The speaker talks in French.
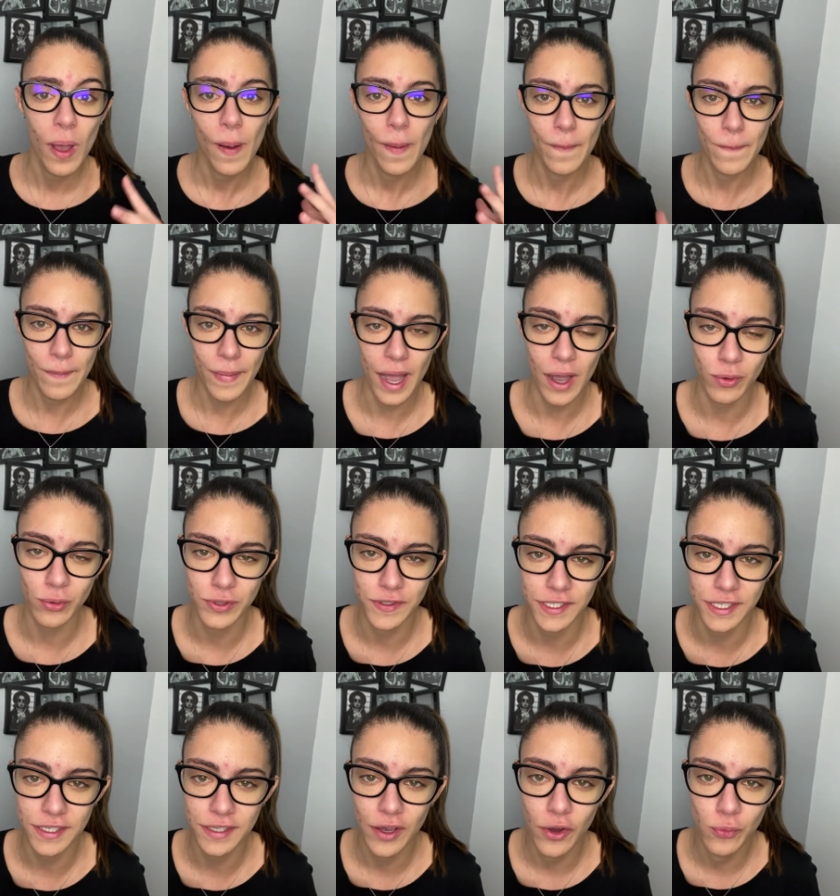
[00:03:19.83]
ma
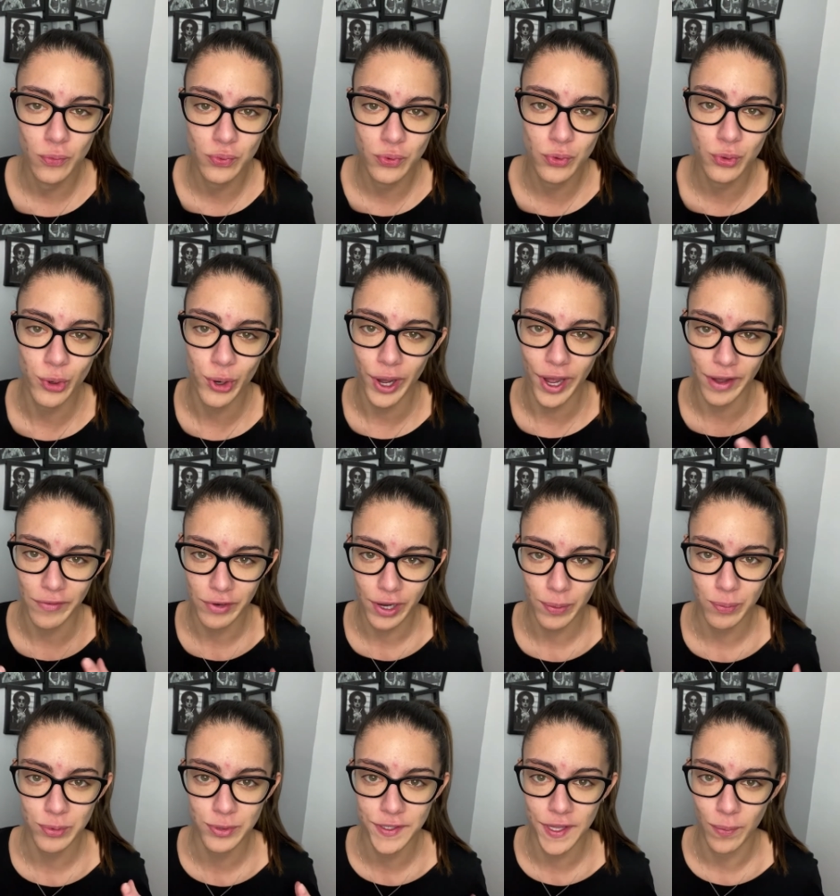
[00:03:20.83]
routine pour avoir
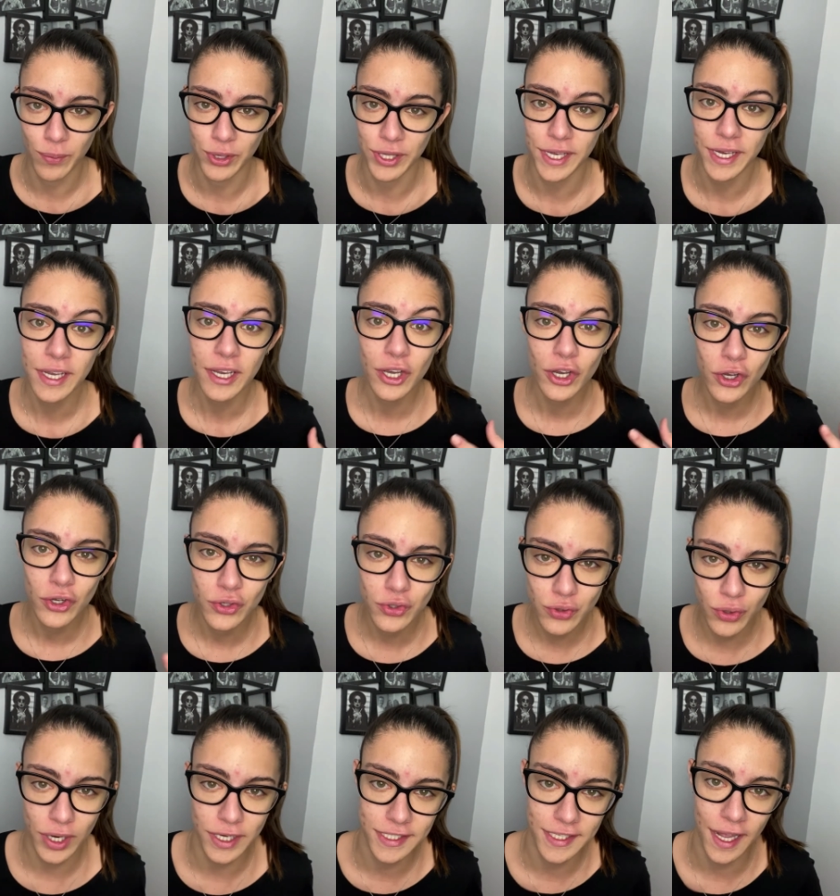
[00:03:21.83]
plus d'abonnés
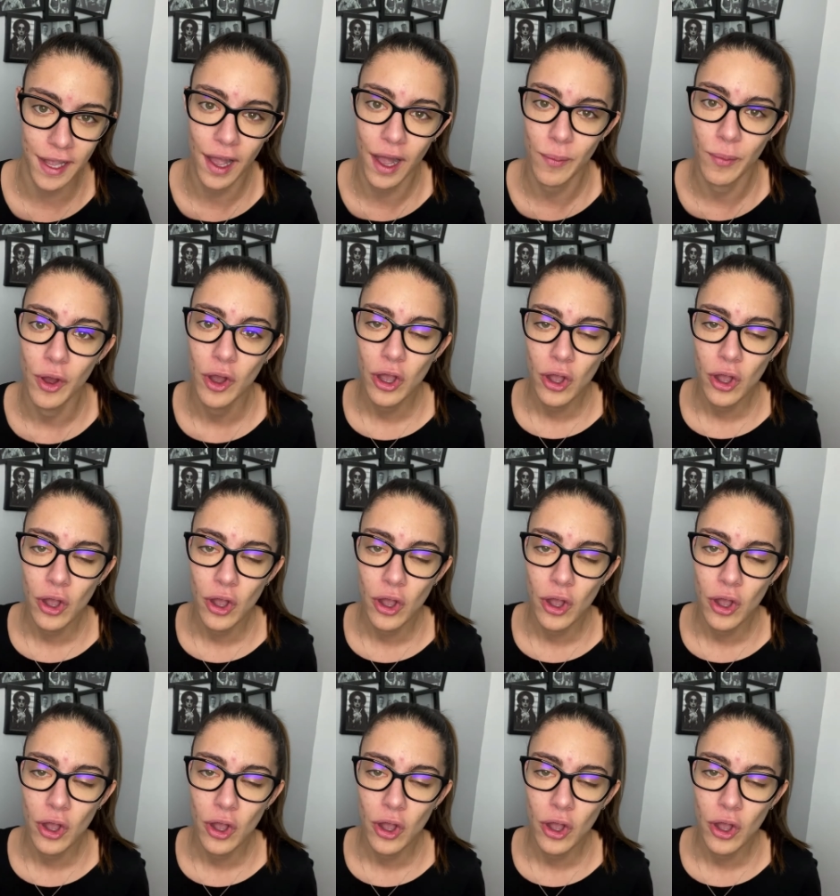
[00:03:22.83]
sur Instagram.